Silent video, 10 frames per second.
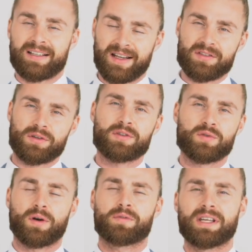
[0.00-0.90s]
dann
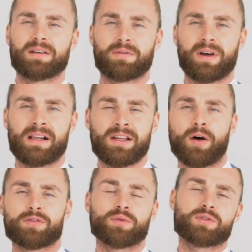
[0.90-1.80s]
solltest du auf jeden Fall
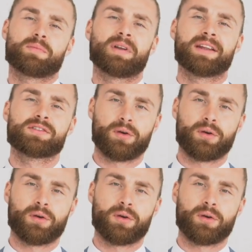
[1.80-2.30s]
auf Suit Supply